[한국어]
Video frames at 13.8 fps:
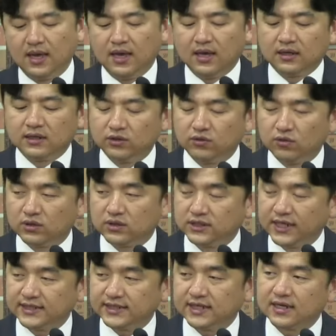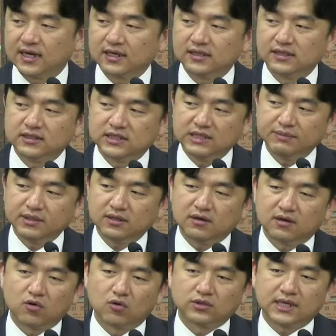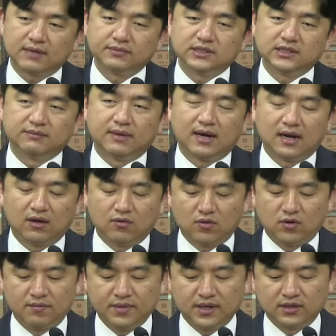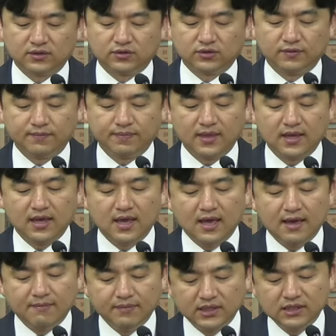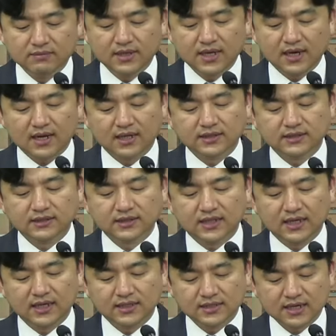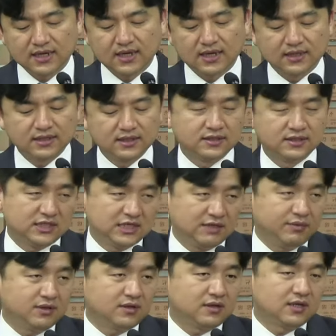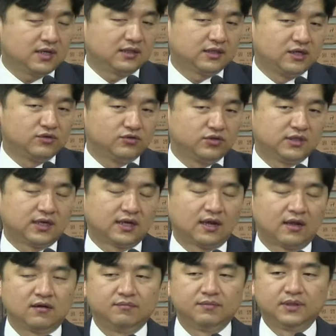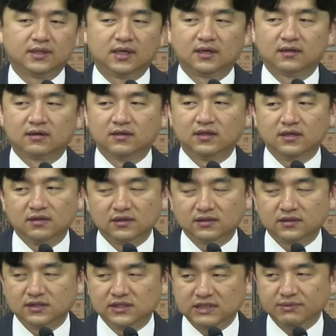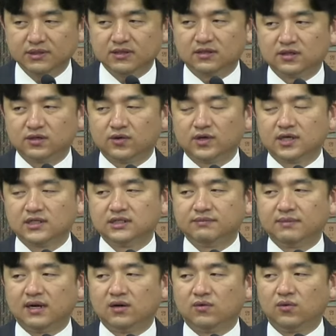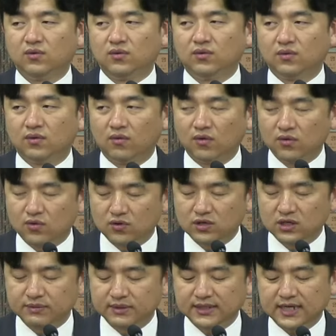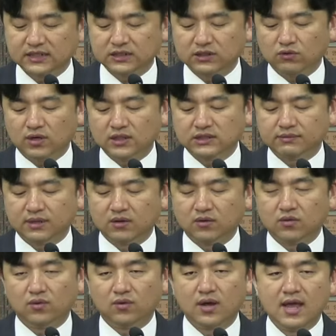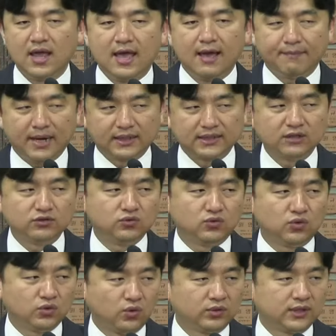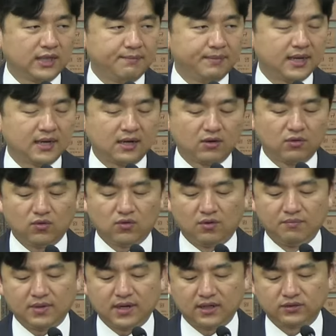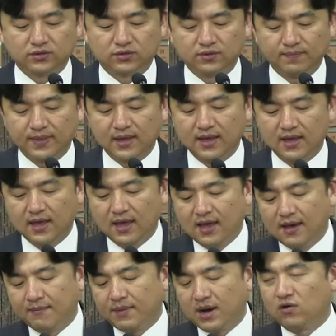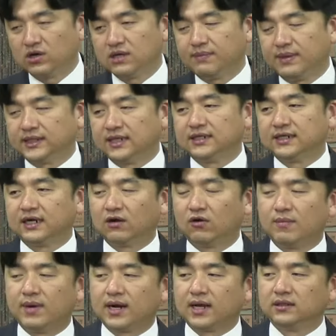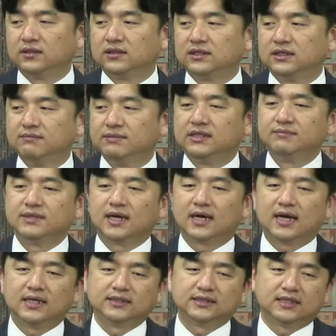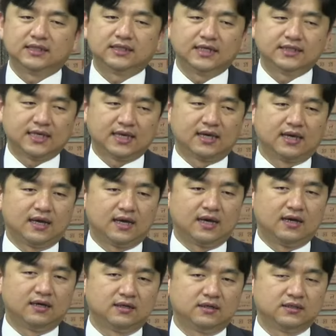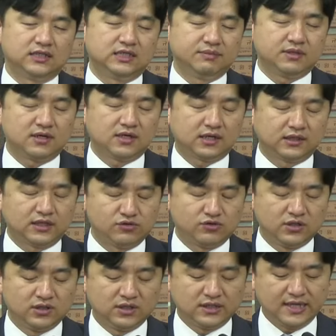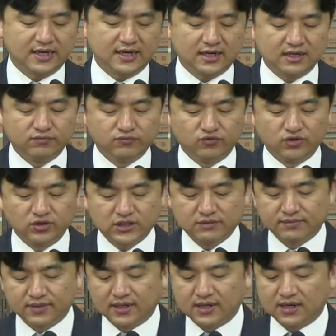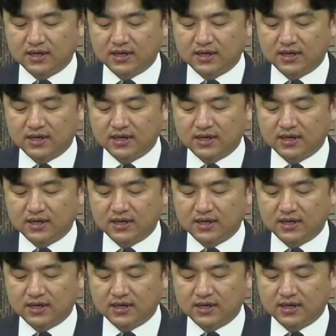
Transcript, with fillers: 그리고 그의 생각을 시비거리로 삼지 말라고 권면하죠. 믿음이 약한 자의 생각이 시비거리가 될 수 있다는 겁니다. 그런데 그것을 시비거리로 여기지 말고 옳고 그름을 따지려고 하지 말고 받아주고 용납하라라고 권면하죠. 바울이 받아들이라고 말하는 그 믿음 약한 자들의 생각, 시비거리가 될 수 있는 그 생각이 무엇입니까?